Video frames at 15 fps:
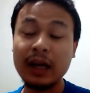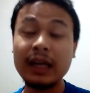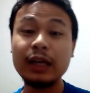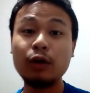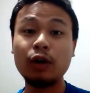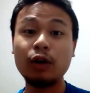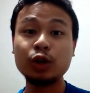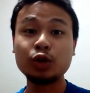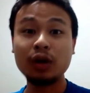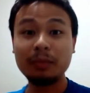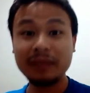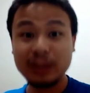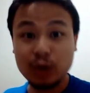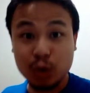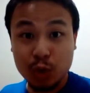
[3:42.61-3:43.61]
E eu acho um
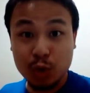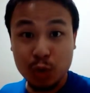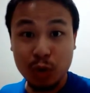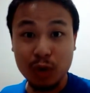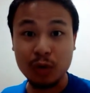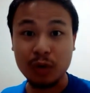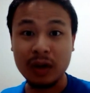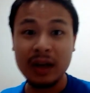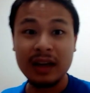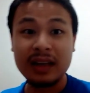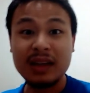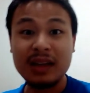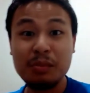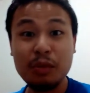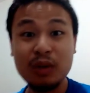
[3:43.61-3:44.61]
absurdo
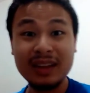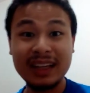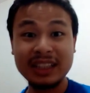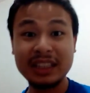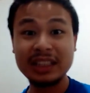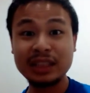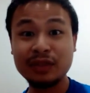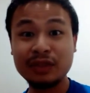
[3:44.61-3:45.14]
que muita gente